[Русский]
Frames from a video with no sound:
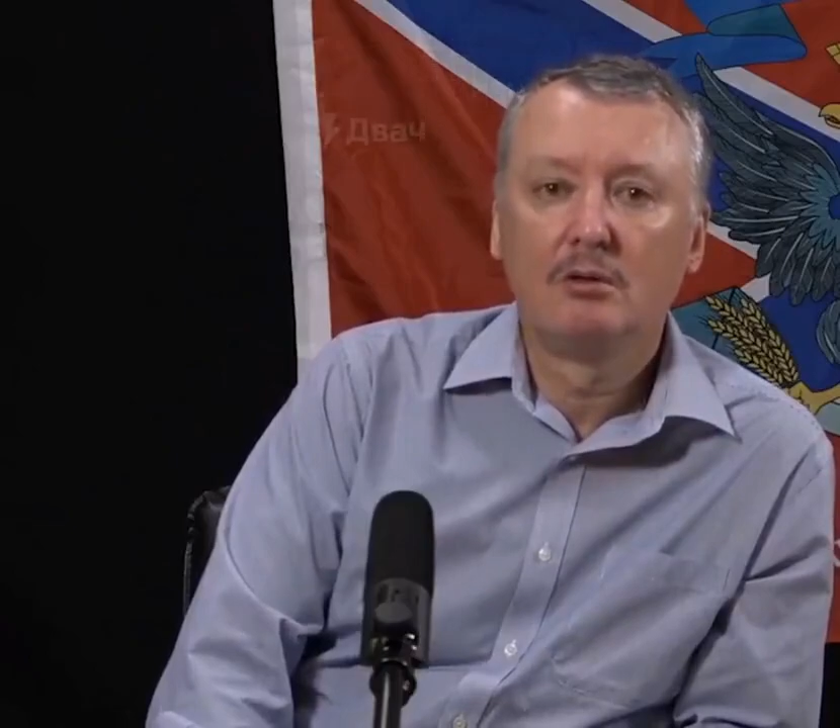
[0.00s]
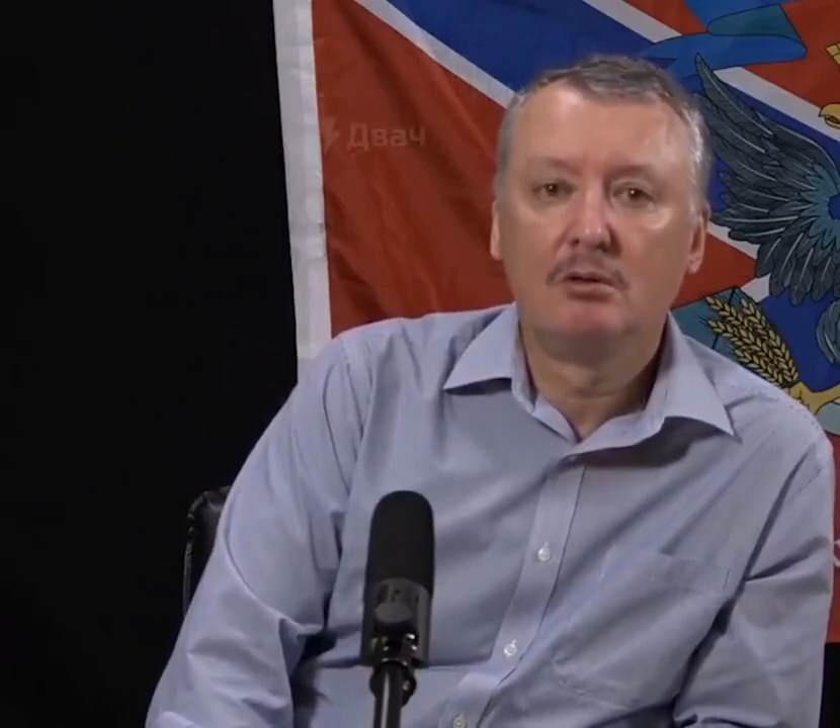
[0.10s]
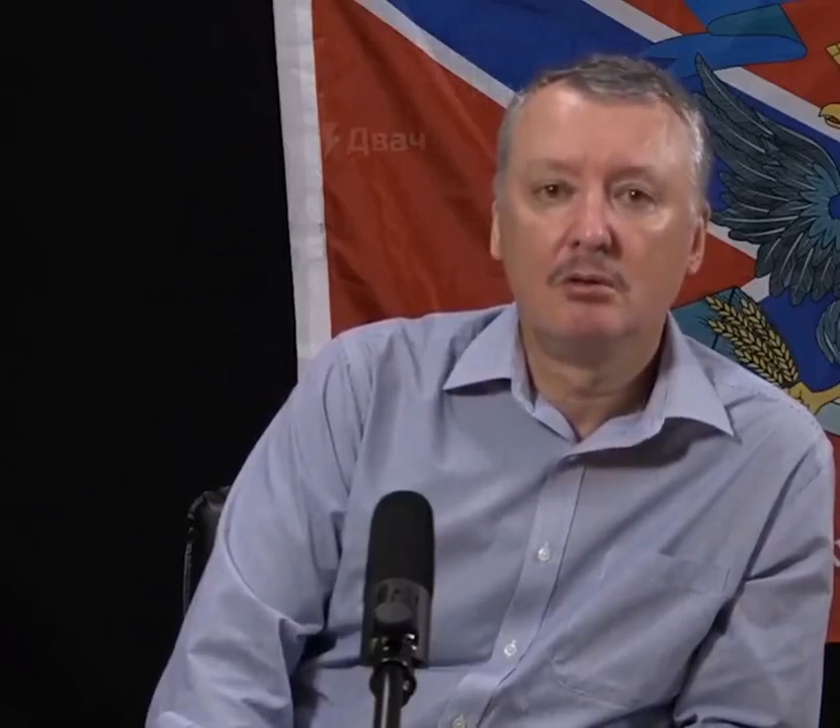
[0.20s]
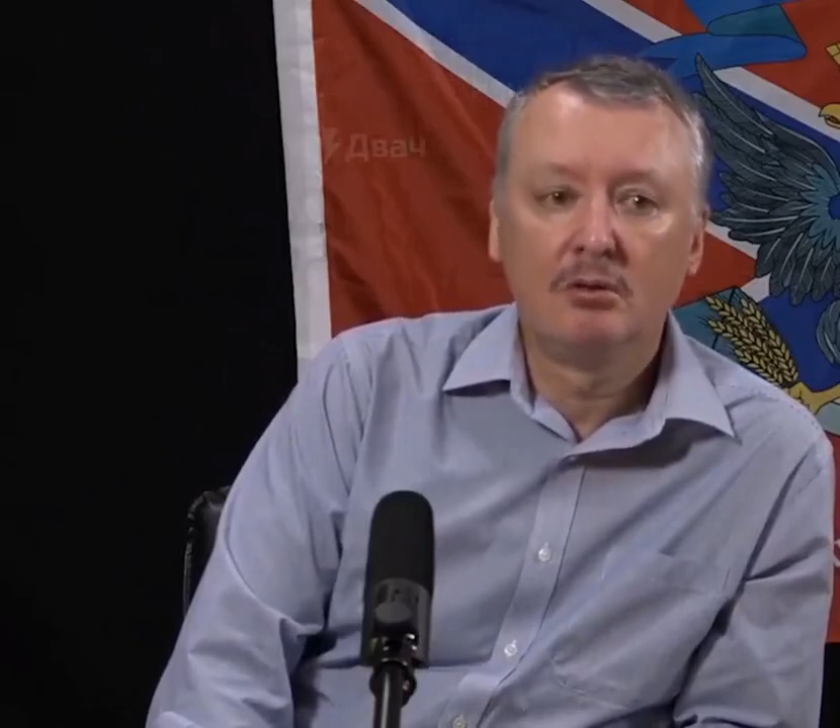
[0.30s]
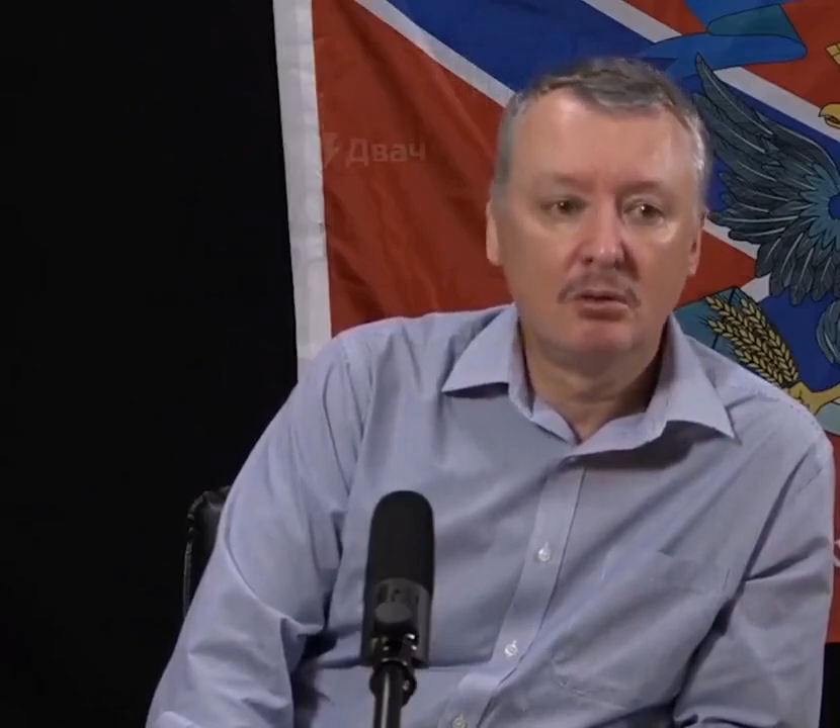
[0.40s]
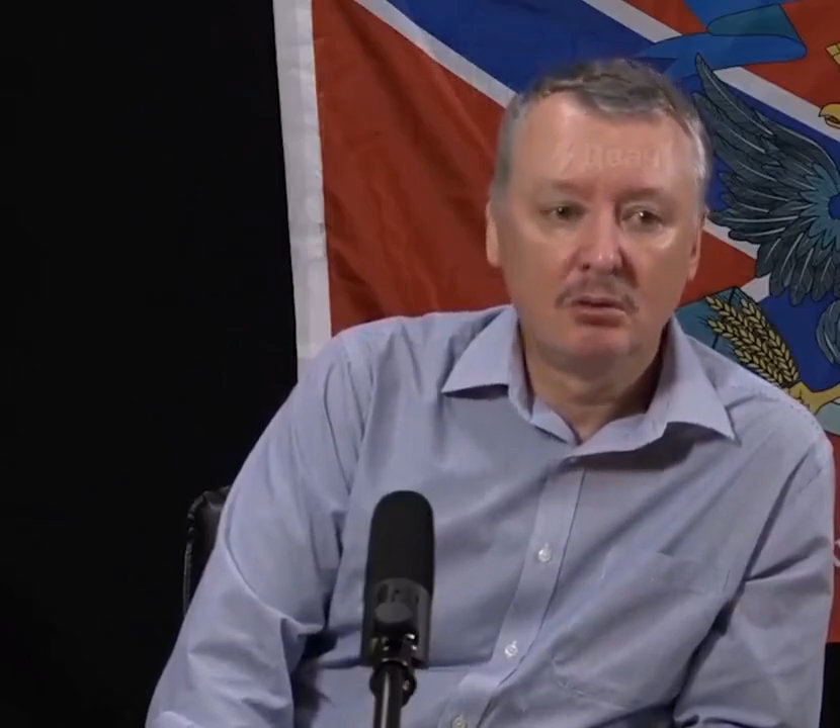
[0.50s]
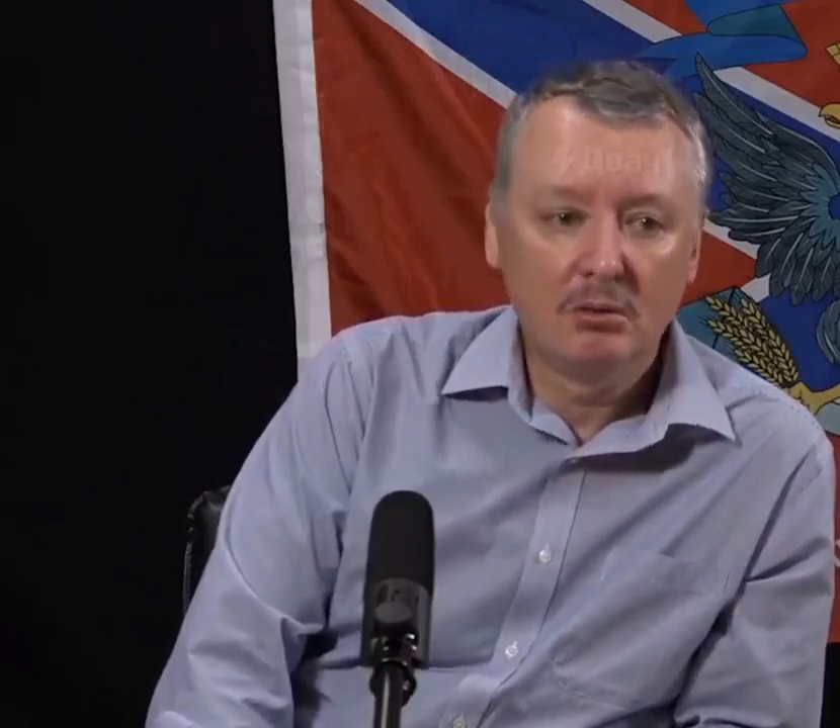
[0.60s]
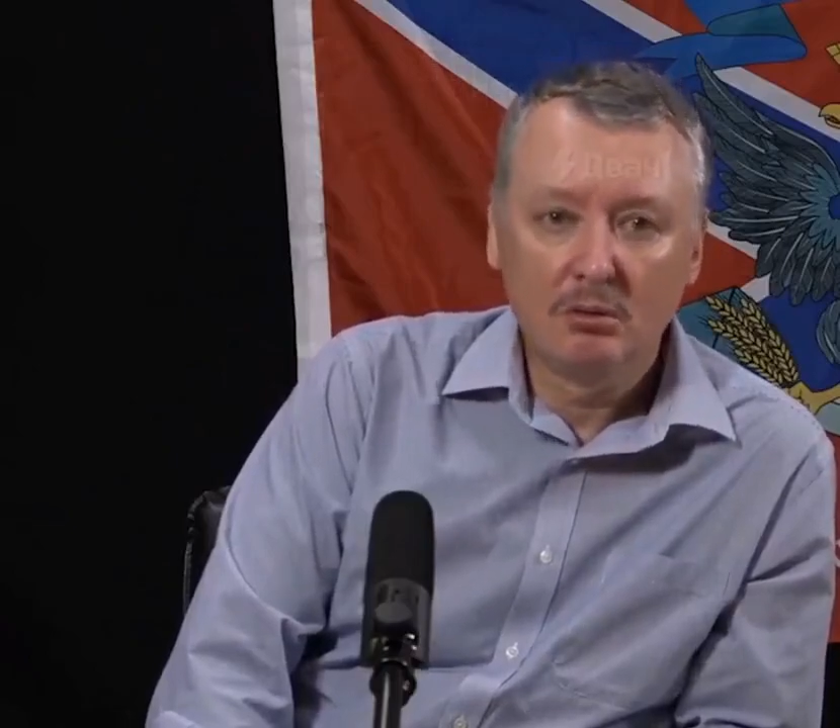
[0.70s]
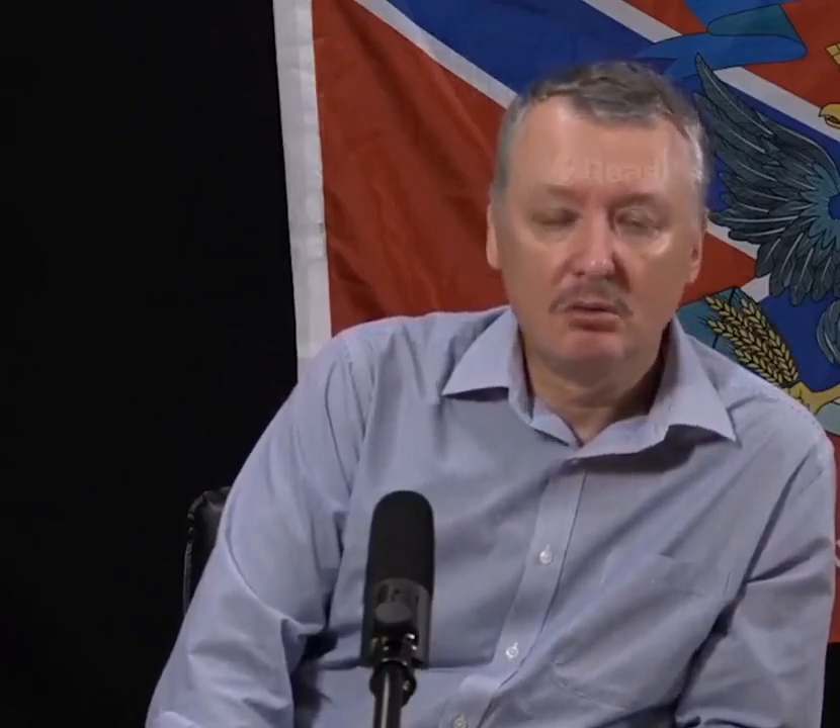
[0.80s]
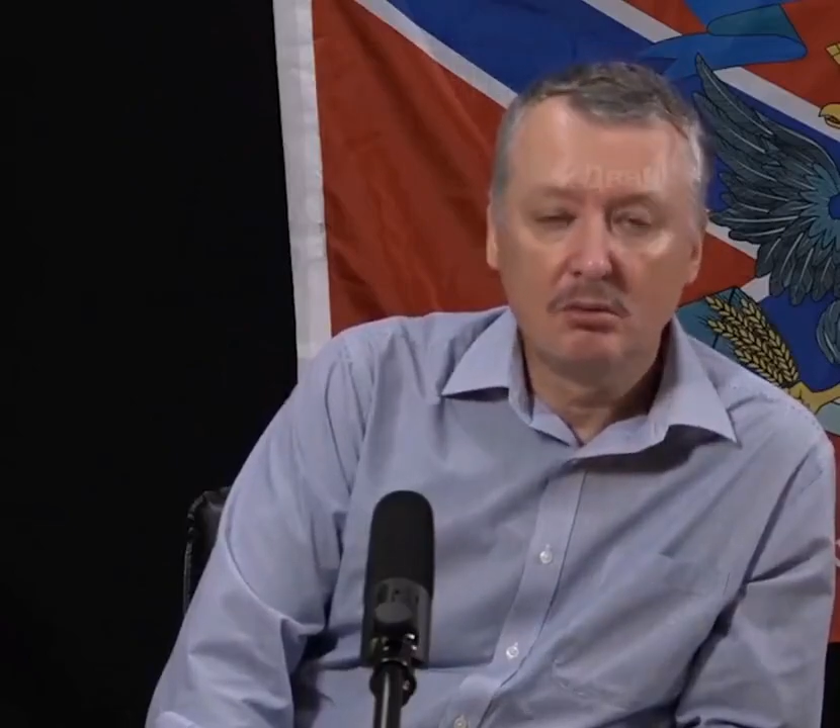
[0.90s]

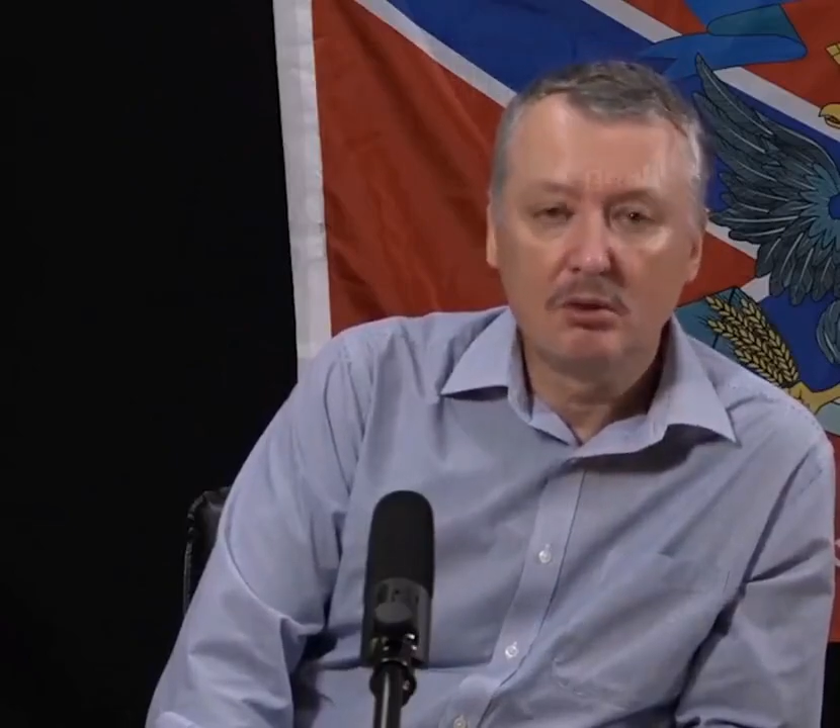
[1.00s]
Ну,